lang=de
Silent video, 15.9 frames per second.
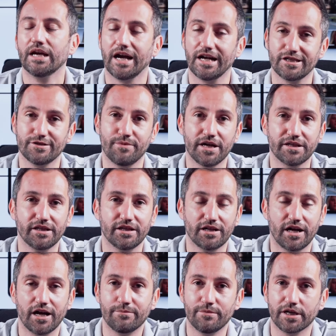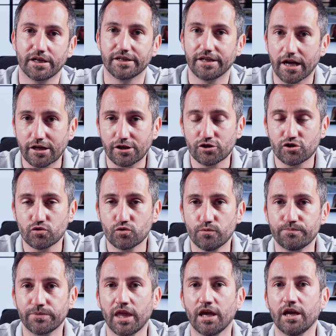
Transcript: Also mach dir da einmal Gedanken zu.